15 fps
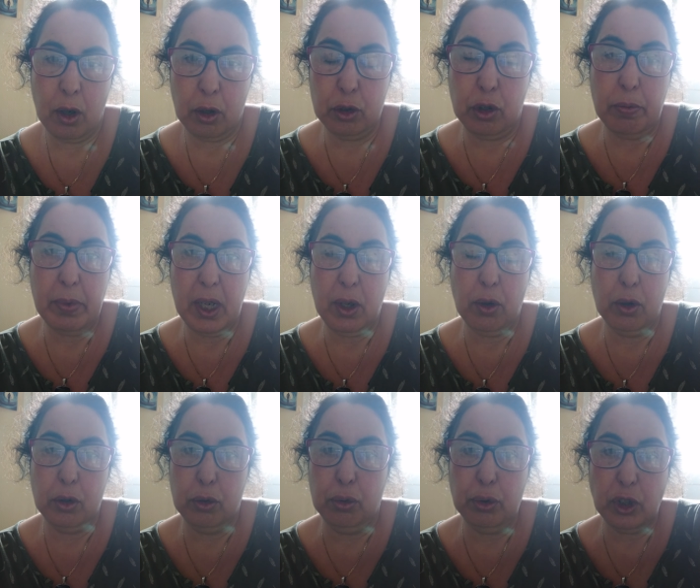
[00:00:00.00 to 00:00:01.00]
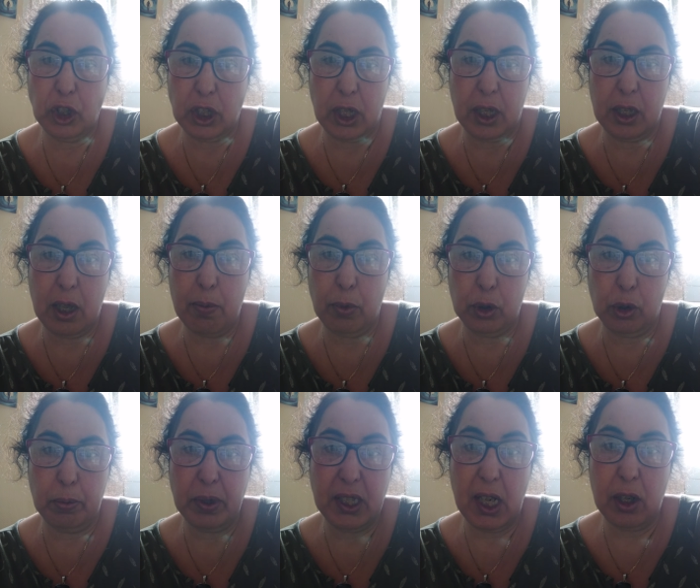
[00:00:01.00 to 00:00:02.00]
en 2012, j'ai quitté mon
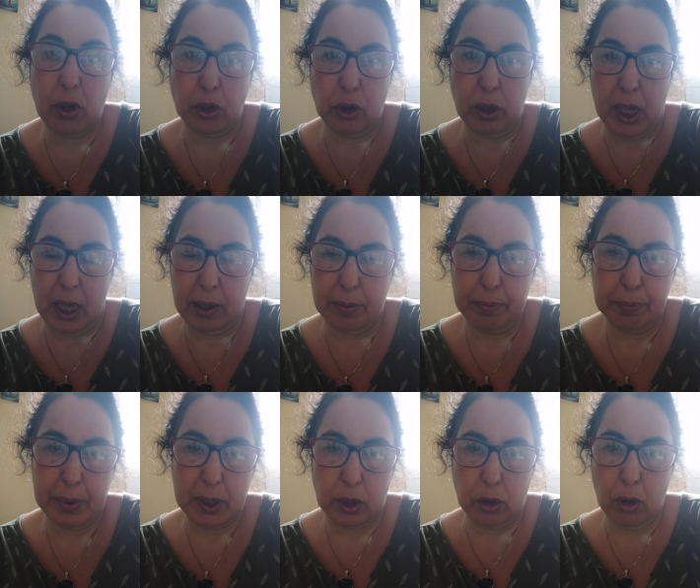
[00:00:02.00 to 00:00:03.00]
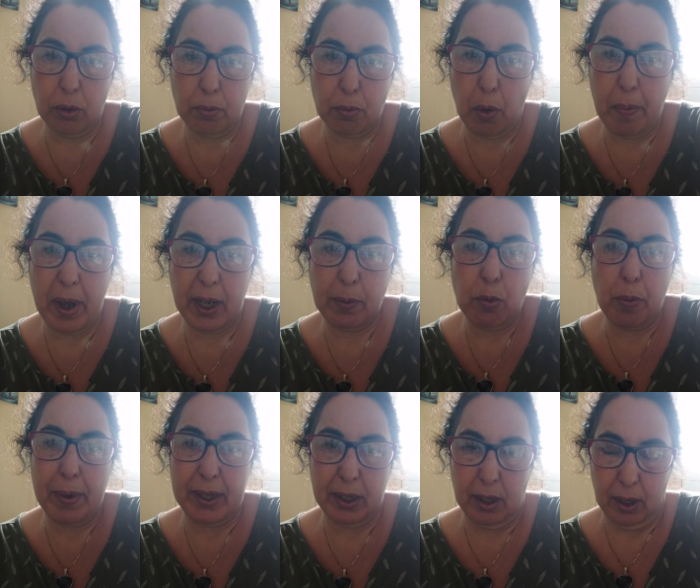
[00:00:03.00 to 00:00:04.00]
domicile conjugal parce que mon mari me
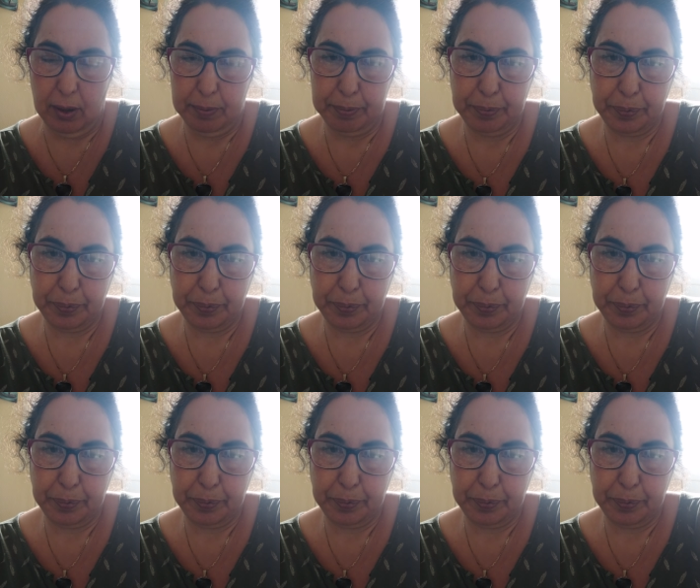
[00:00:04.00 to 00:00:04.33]
battait.